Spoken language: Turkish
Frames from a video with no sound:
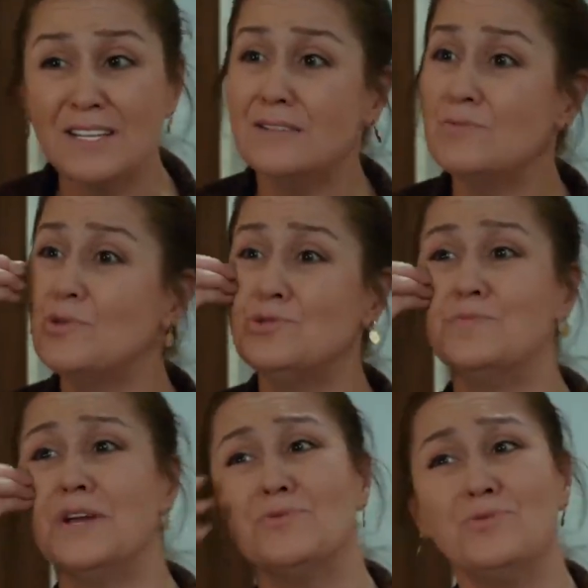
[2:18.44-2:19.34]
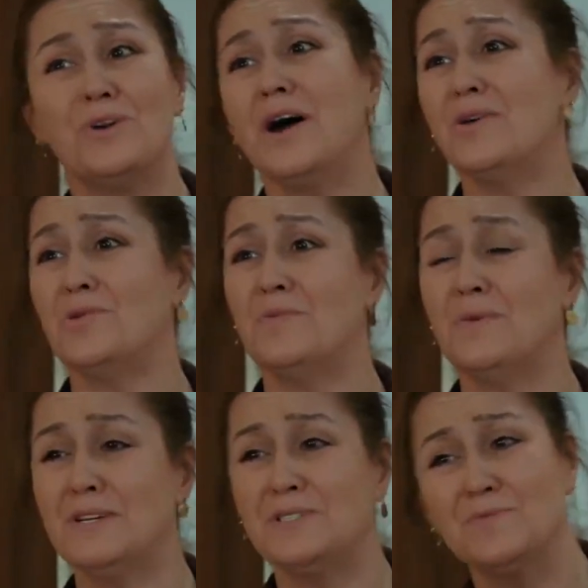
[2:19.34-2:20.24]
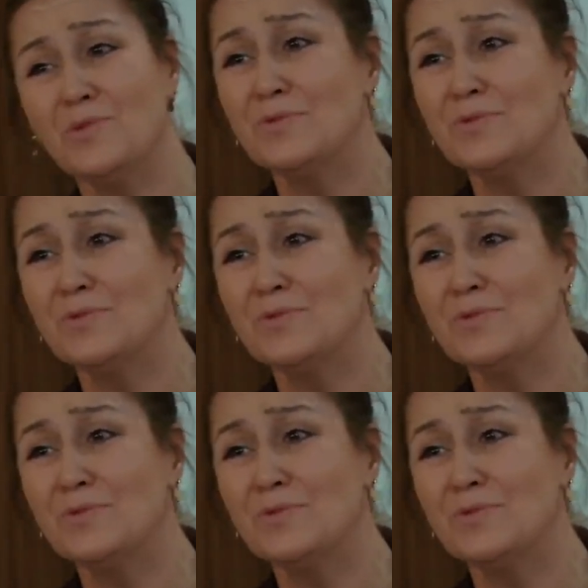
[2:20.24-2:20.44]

yatalım gözümden uyku akıyor babacığım